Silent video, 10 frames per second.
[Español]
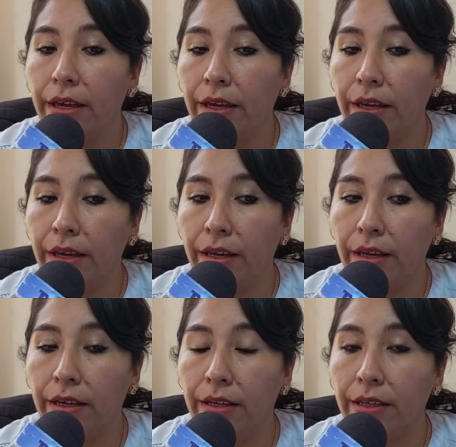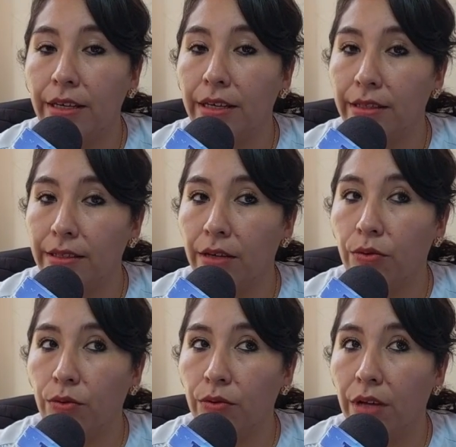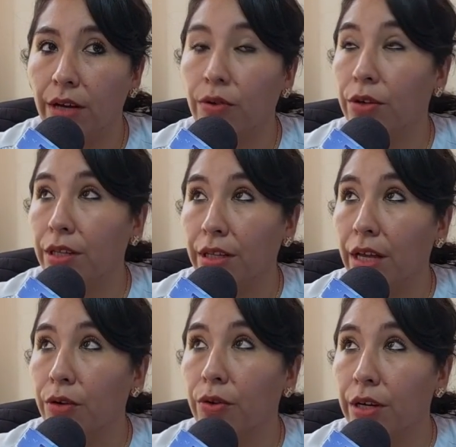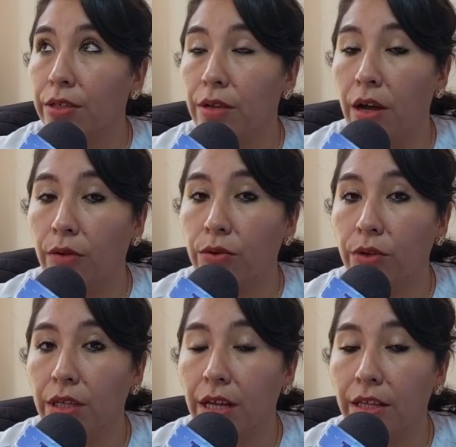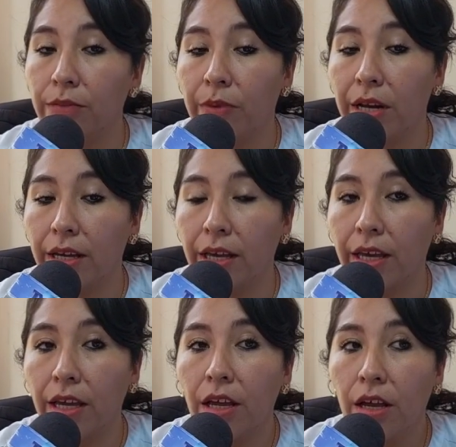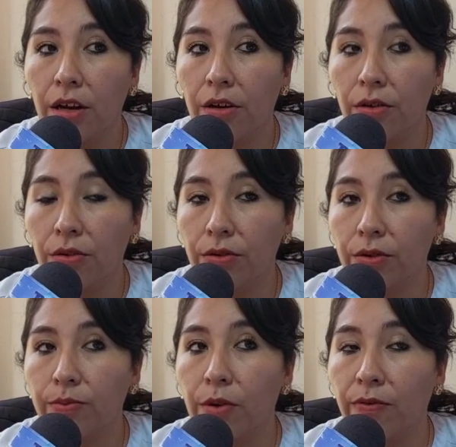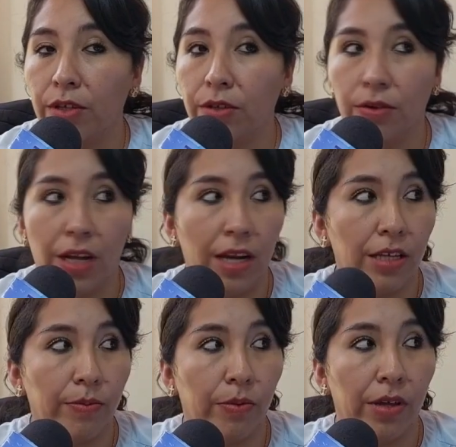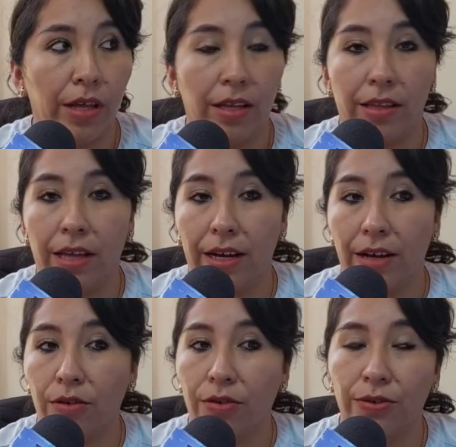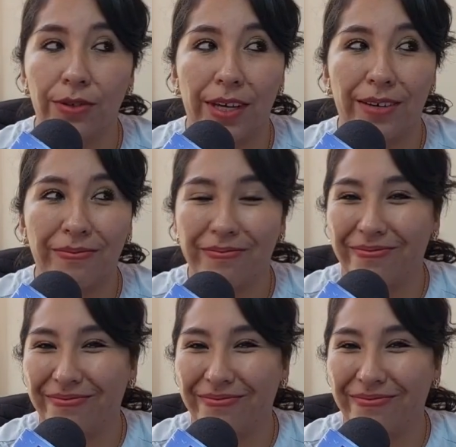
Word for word: eh, y es según a coordinar con las autoridades para que los profesionales puedan dar a conocer.